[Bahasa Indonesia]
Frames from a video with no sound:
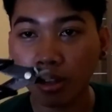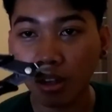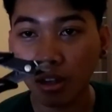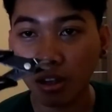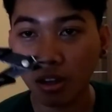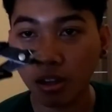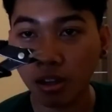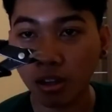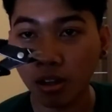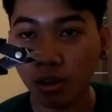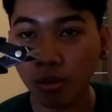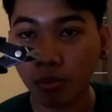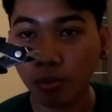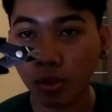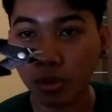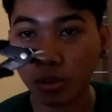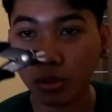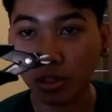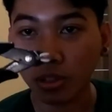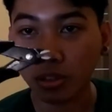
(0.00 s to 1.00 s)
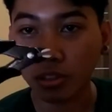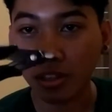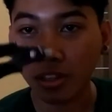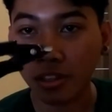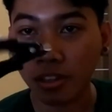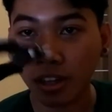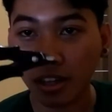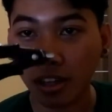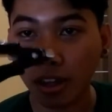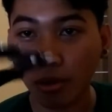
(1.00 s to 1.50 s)
uh, potong
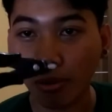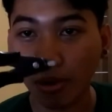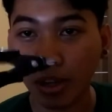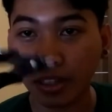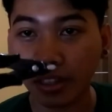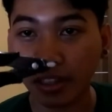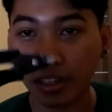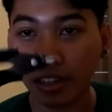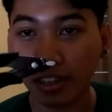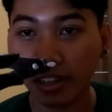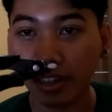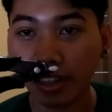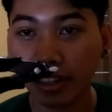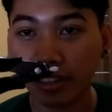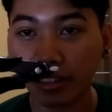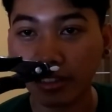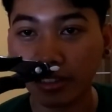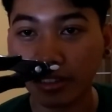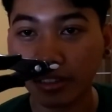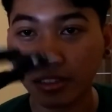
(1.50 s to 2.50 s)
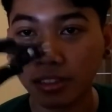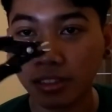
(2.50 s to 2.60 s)
sisa kawat kalian.